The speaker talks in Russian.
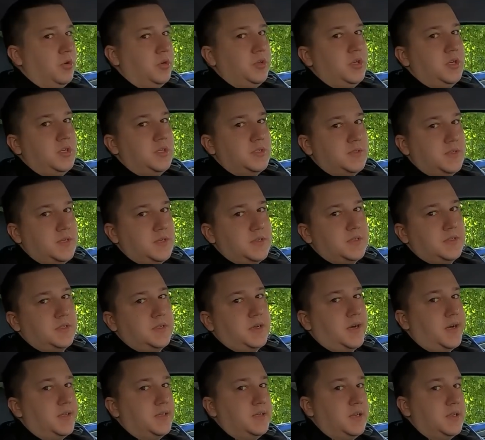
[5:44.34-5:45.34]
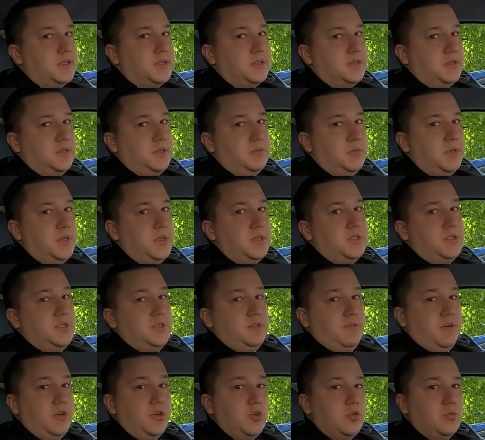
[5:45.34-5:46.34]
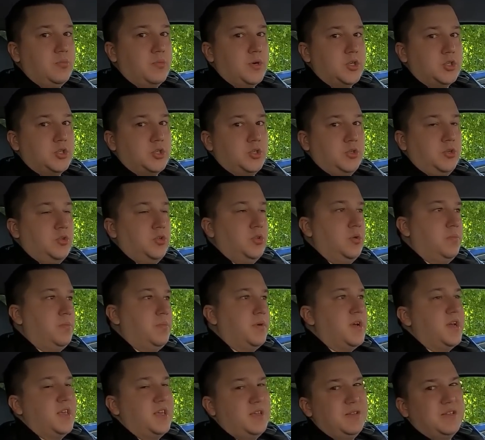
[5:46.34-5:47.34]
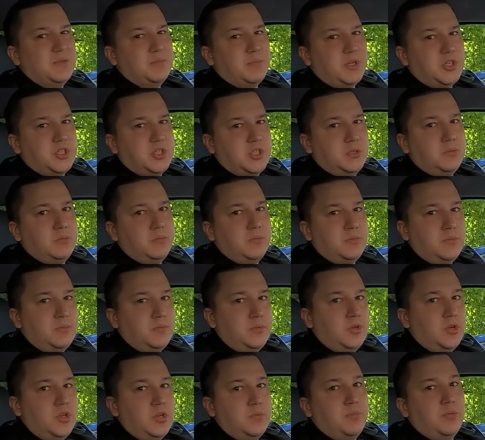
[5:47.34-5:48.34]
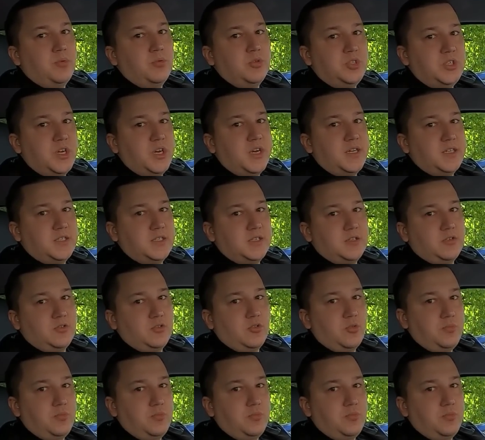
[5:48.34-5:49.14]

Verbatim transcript: многие, естественно, хотят иметь свою машину, но по каким-то причинам ее не получается